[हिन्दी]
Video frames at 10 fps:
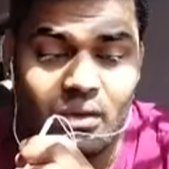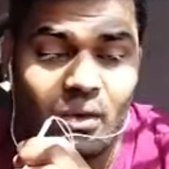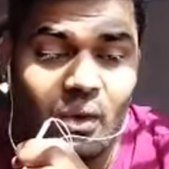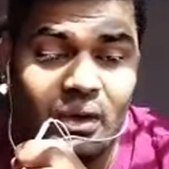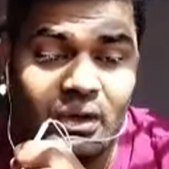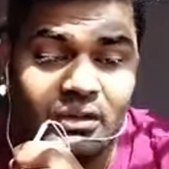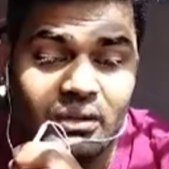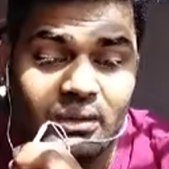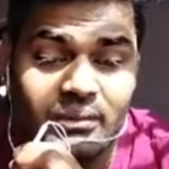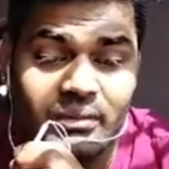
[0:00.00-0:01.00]
और
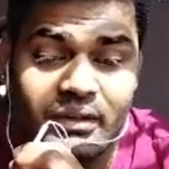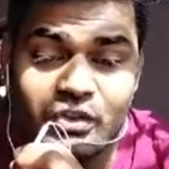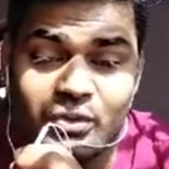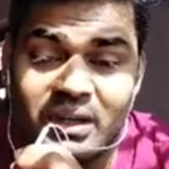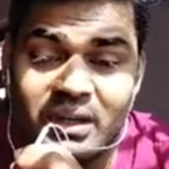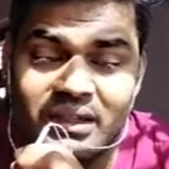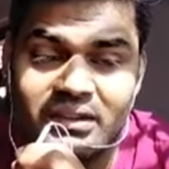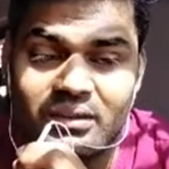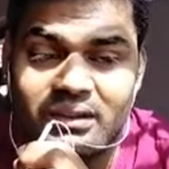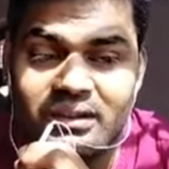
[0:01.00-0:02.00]
फिर जो मैं
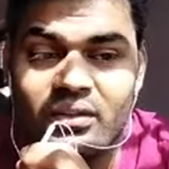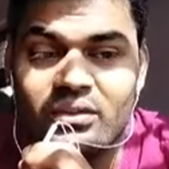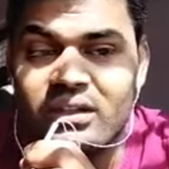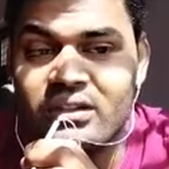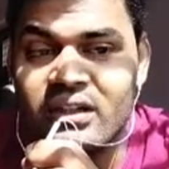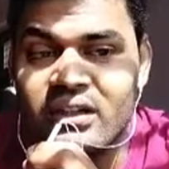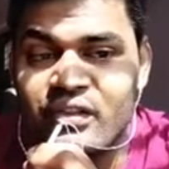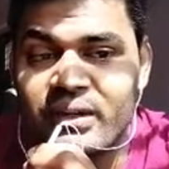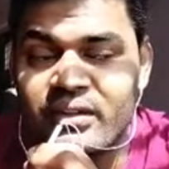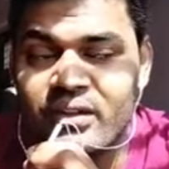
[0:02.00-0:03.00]
मंत्र बताऊंगा नेक्स्ट
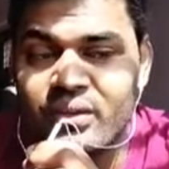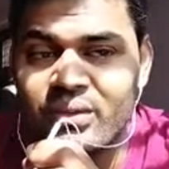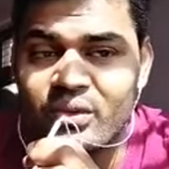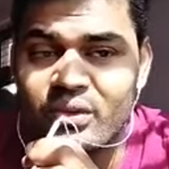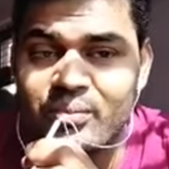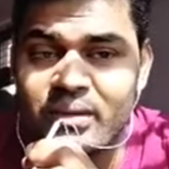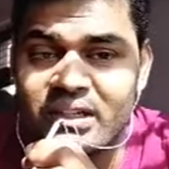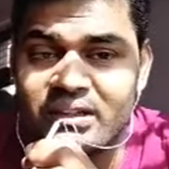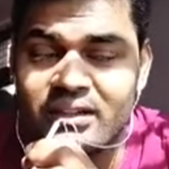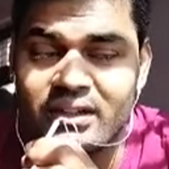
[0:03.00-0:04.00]
वीडियो में उस
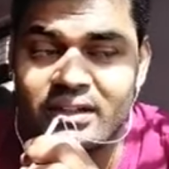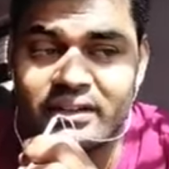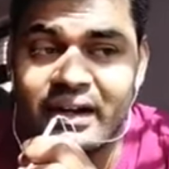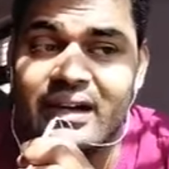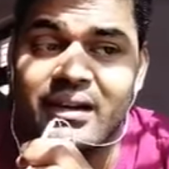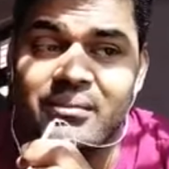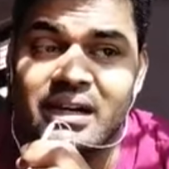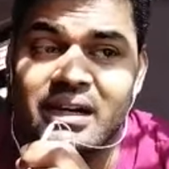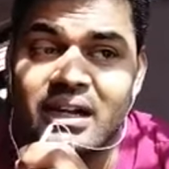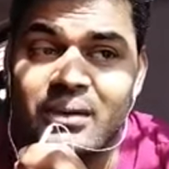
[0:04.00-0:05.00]
मंत्र की ग्यारह
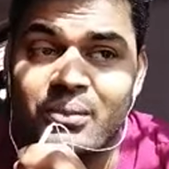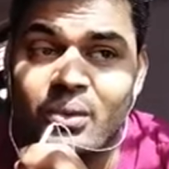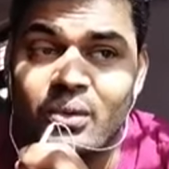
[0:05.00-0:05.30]
माला आपको